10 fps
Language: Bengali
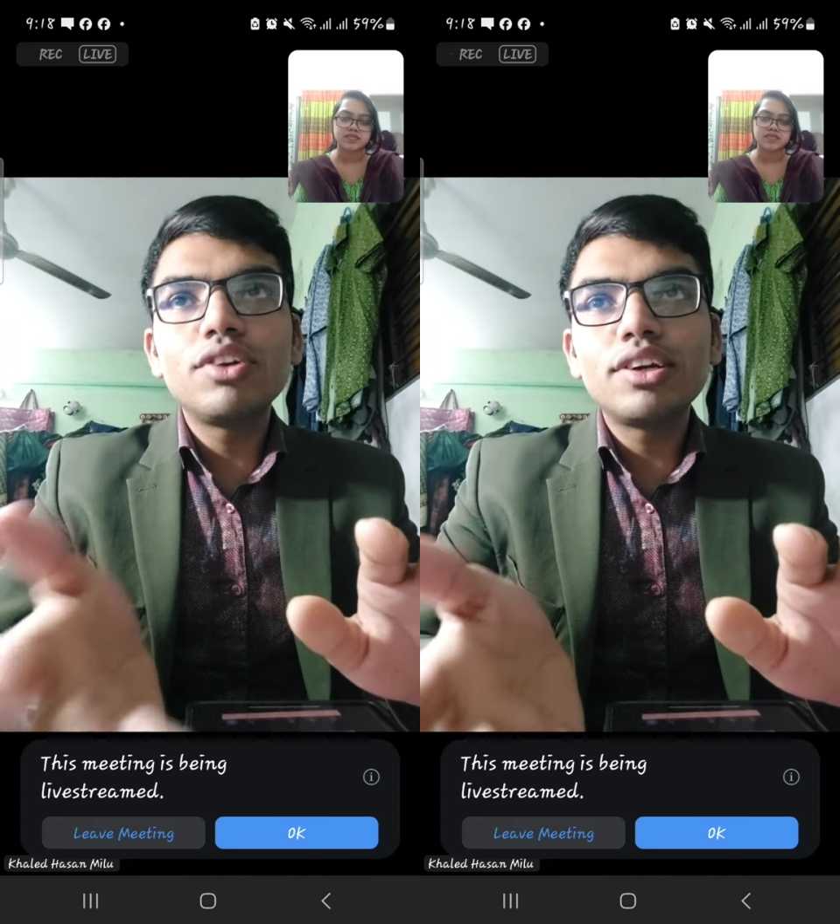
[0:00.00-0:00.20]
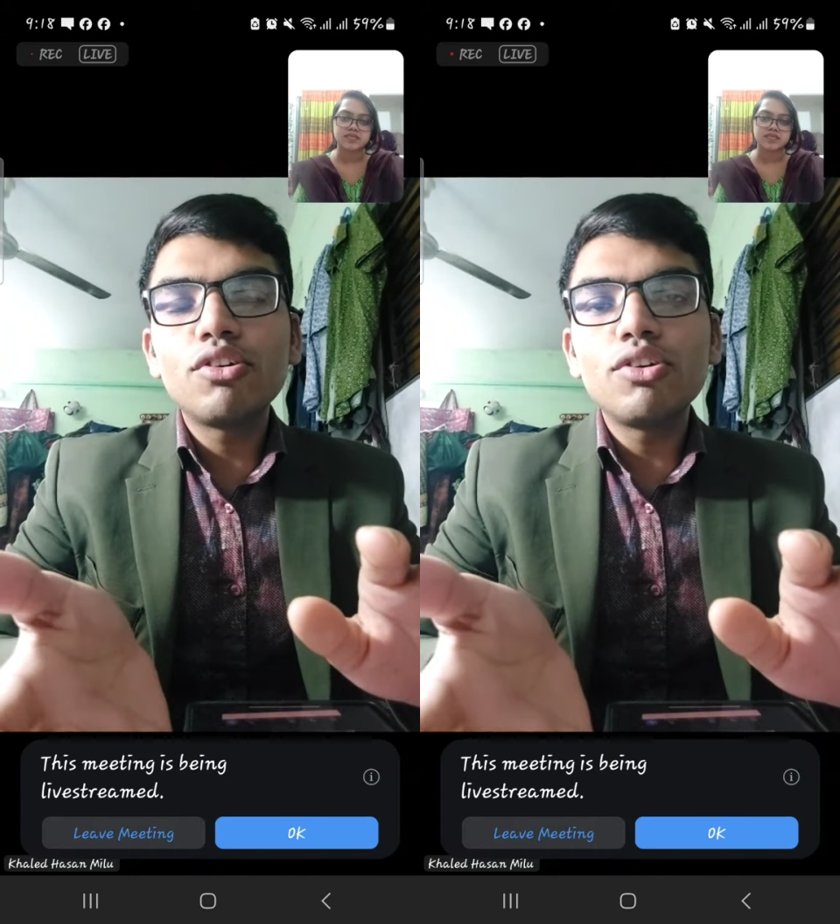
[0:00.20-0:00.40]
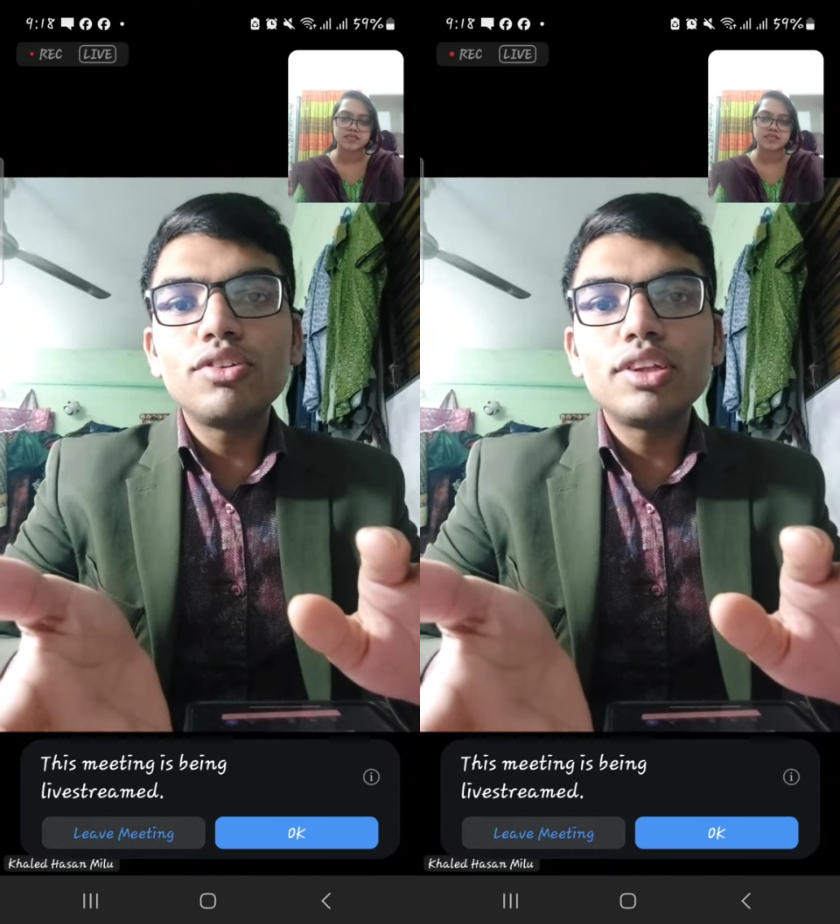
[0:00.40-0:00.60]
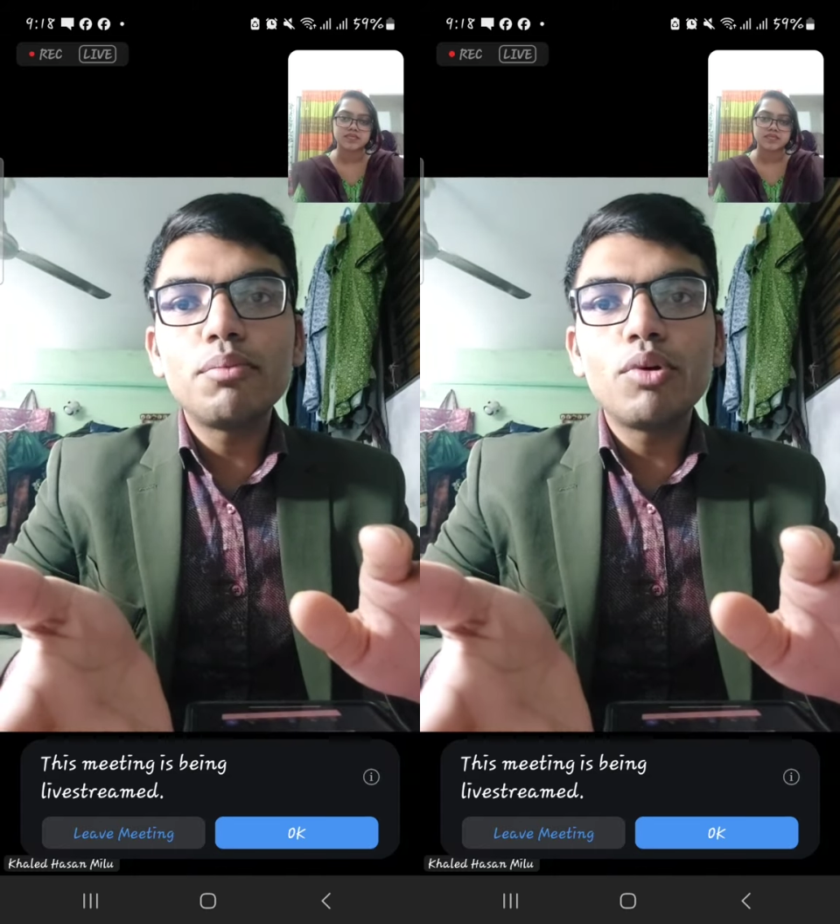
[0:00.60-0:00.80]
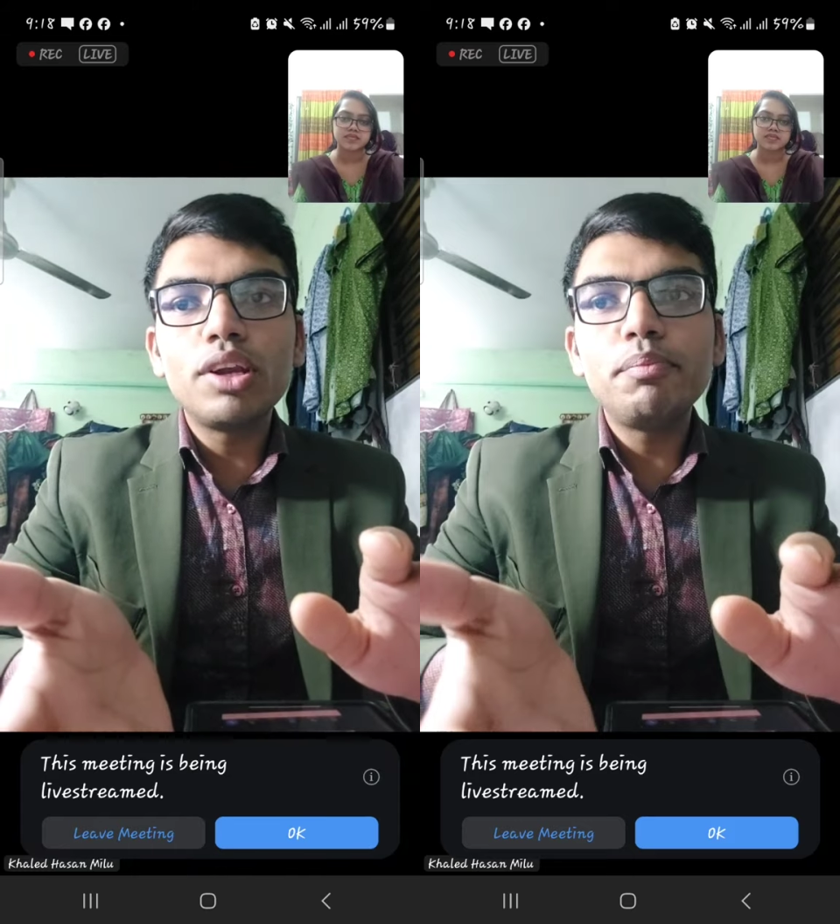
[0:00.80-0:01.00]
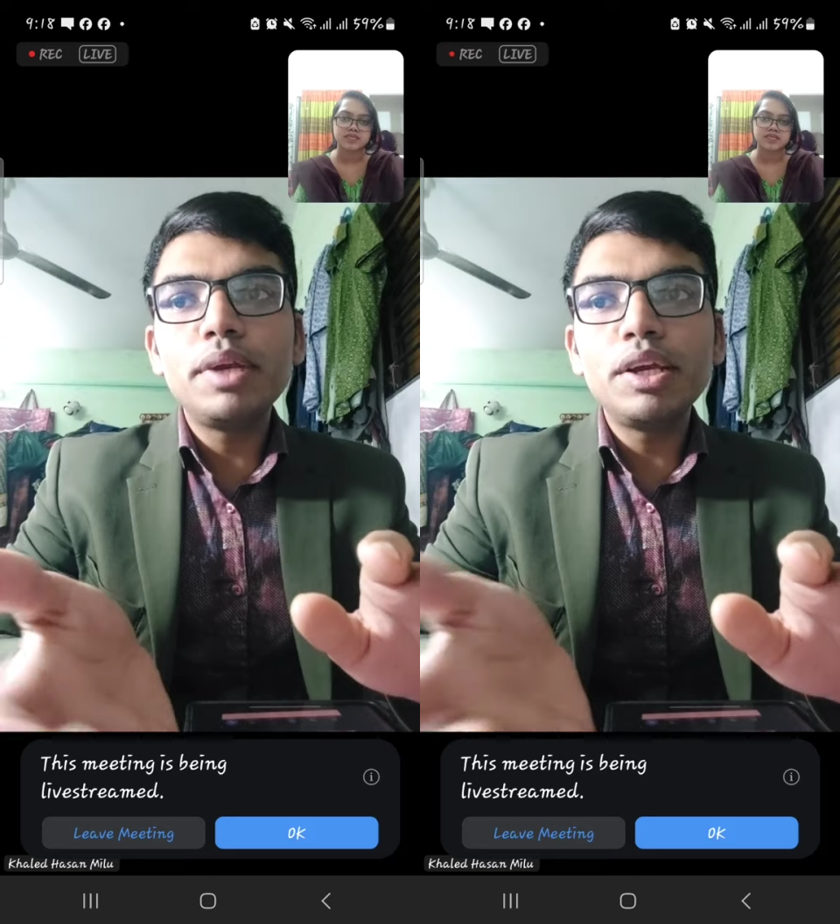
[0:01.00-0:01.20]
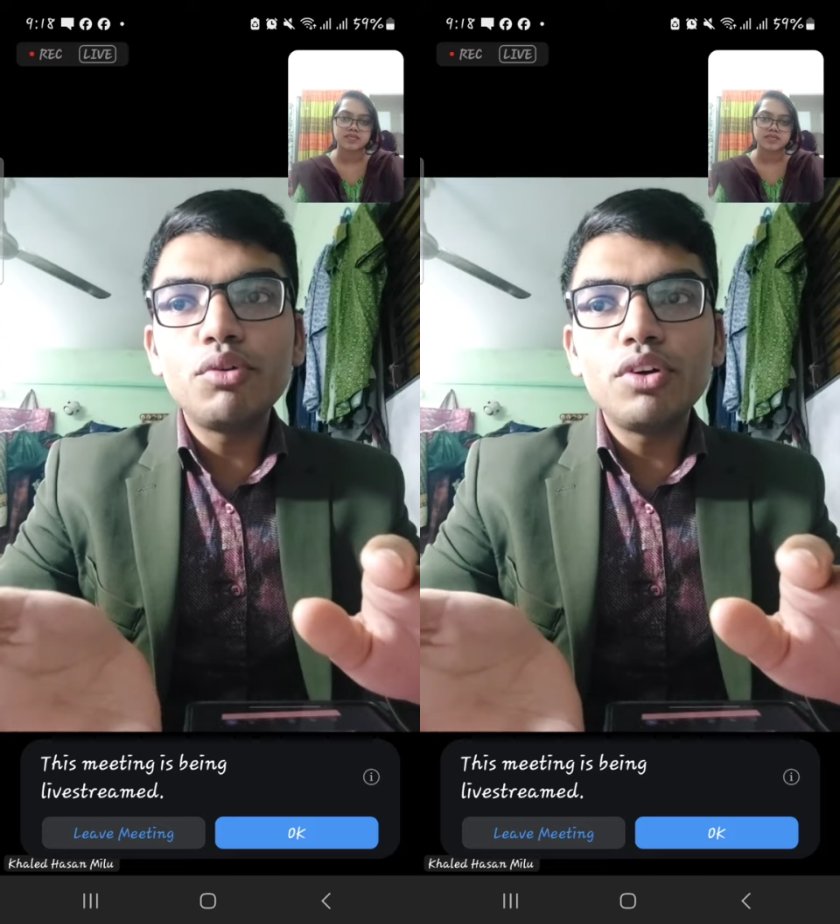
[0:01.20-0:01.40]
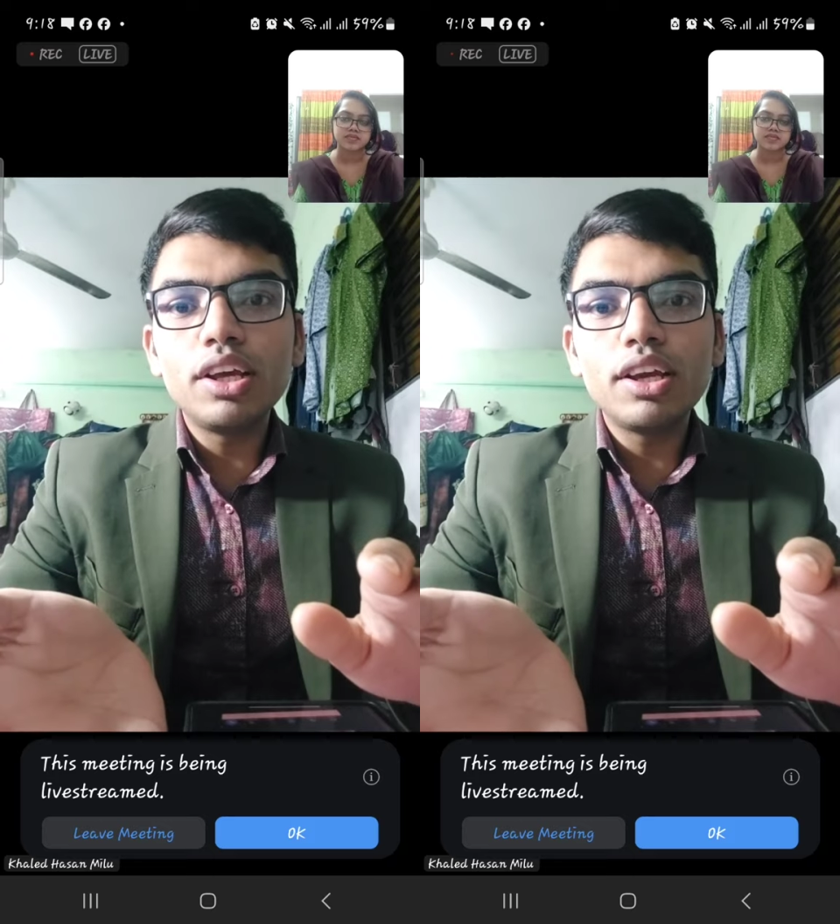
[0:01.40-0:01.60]
ইন্টারোলজিতে বললে
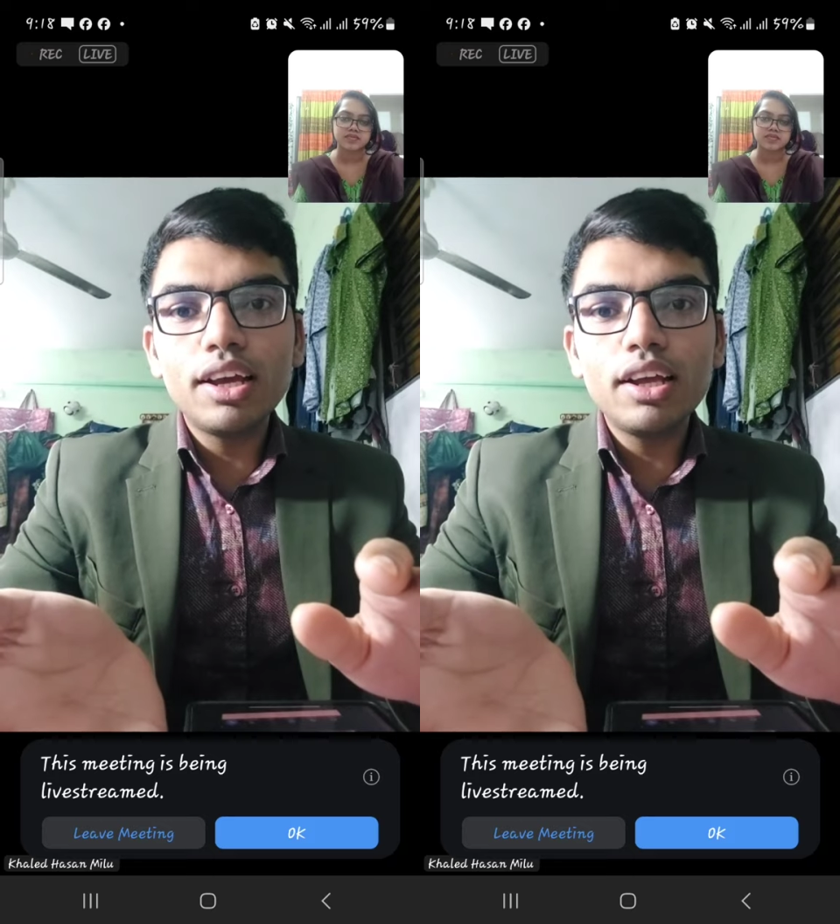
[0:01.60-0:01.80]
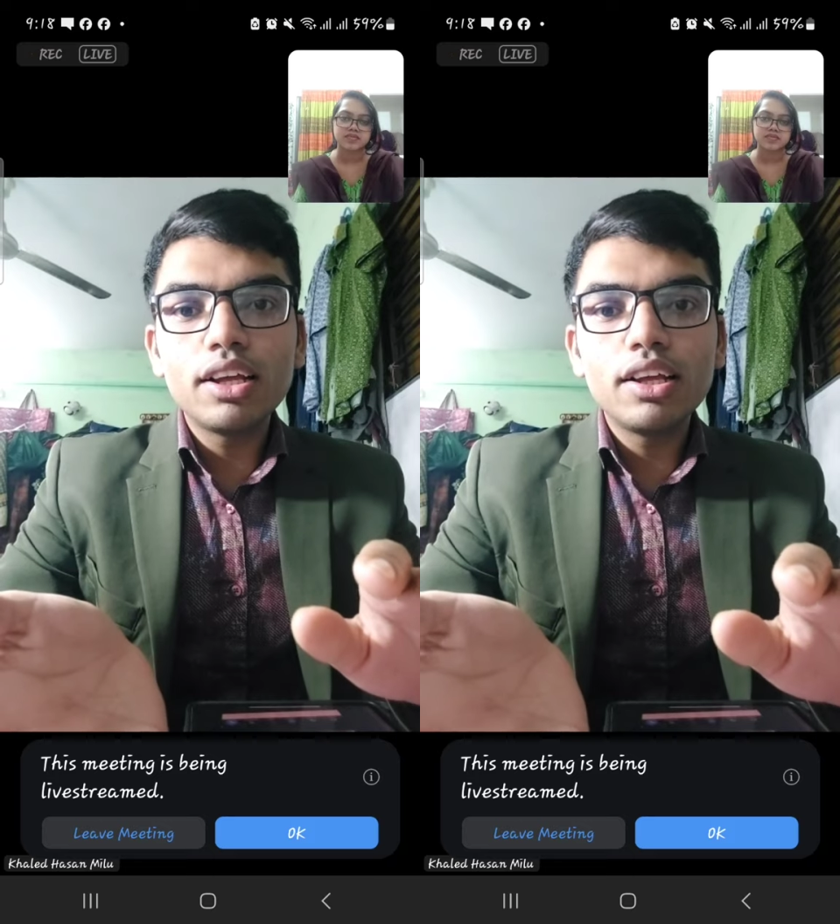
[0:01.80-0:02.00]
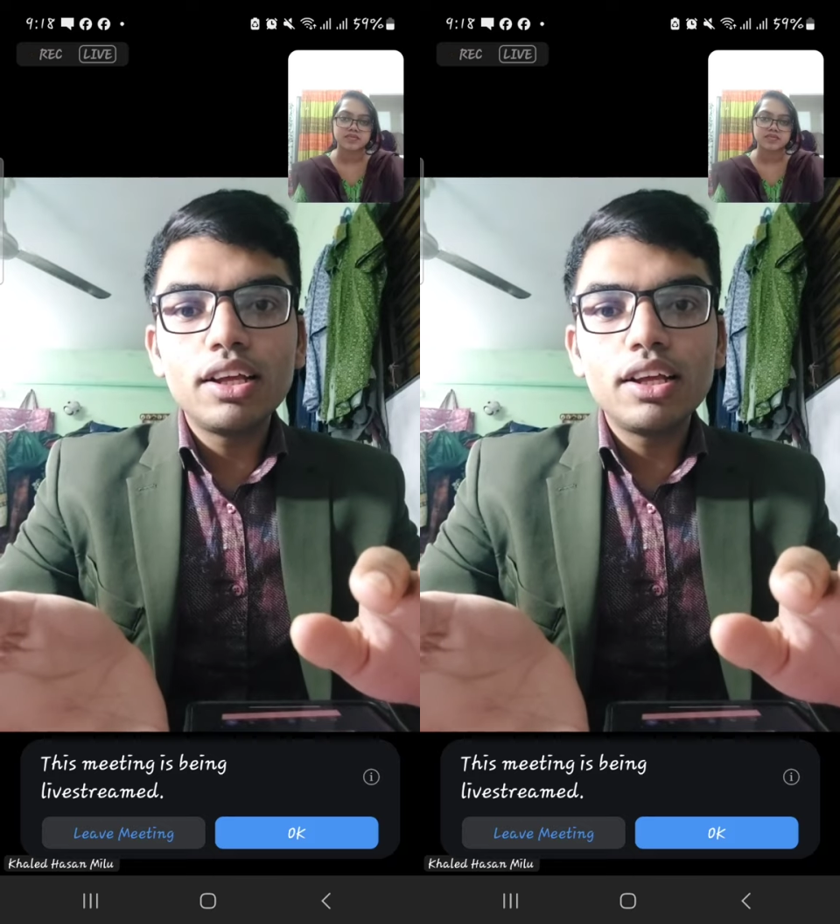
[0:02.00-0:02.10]
পিউডি হ্যাঁ